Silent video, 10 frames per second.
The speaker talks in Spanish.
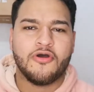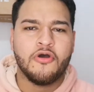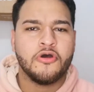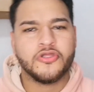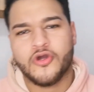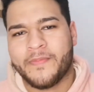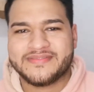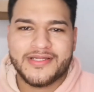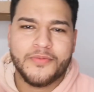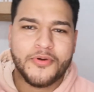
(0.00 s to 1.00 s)
Hoy yo
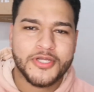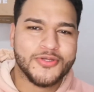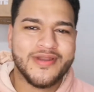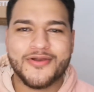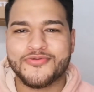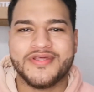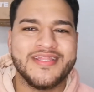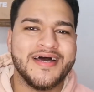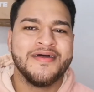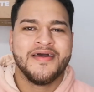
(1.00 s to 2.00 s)
para un poquito de la
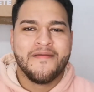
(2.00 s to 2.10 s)
rutina,